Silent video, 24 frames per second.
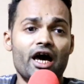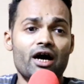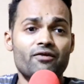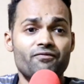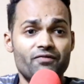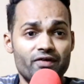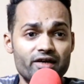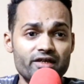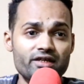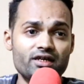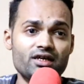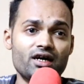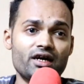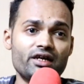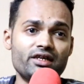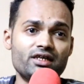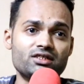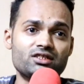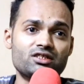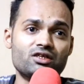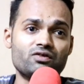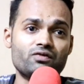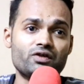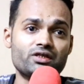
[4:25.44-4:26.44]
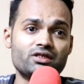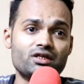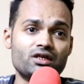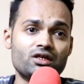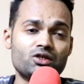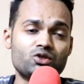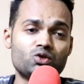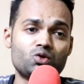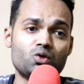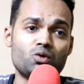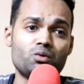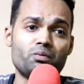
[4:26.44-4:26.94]
एफर्ट दिखाने की ज़रूरत है
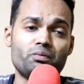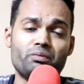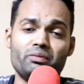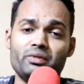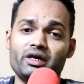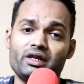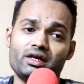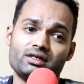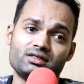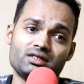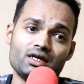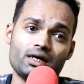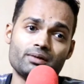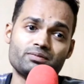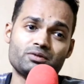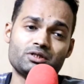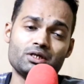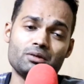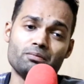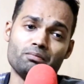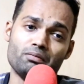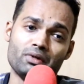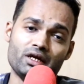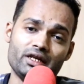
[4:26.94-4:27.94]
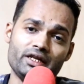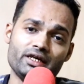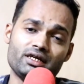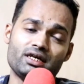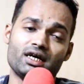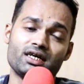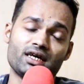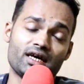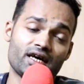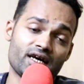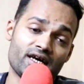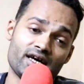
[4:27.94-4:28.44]
तो मेरे हिसाब से मलिक
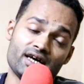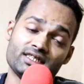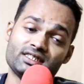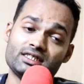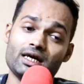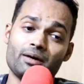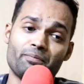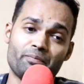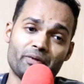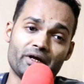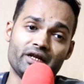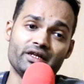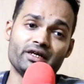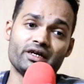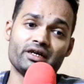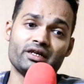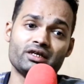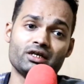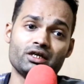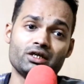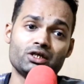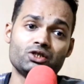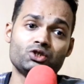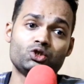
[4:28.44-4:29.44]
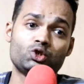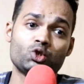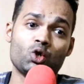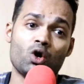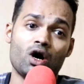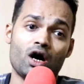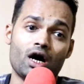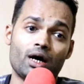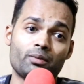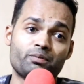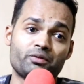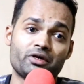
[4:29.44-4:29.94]
ऐसा प्लेयर है जो
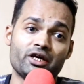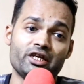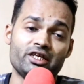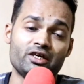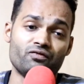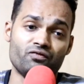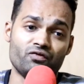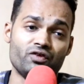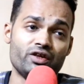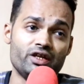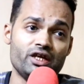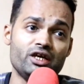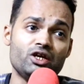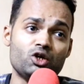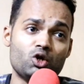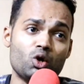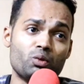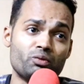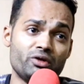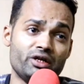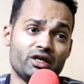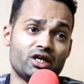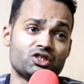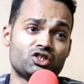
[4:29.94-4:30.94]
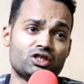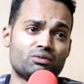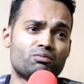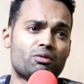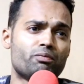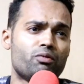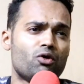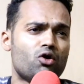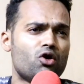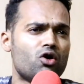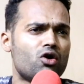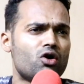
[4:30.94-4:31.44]
आपके लिए विनिंग कम्युनिकेशन
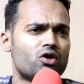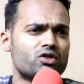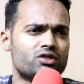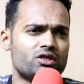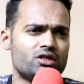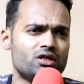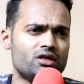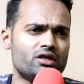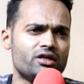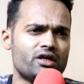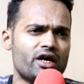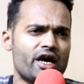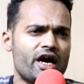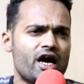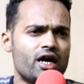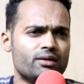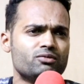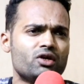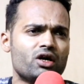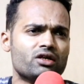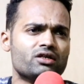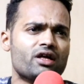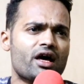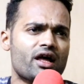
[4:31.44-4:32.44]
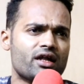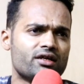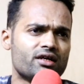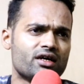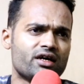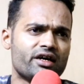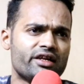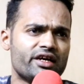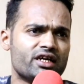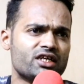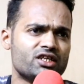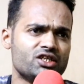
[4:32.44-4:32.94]
में बहुत ही अहम किरदार अदा
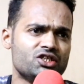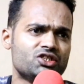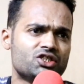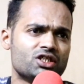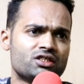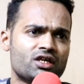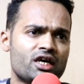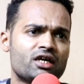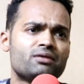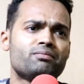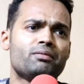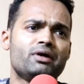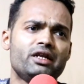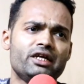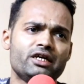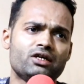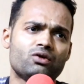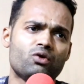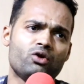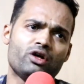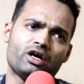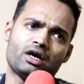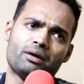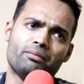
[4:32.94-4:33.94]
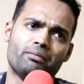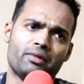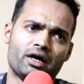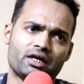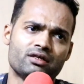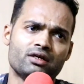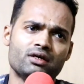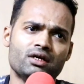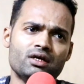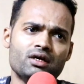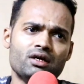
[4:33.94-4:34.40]
करेगा नीचे से एक मलिक और एक अम्माद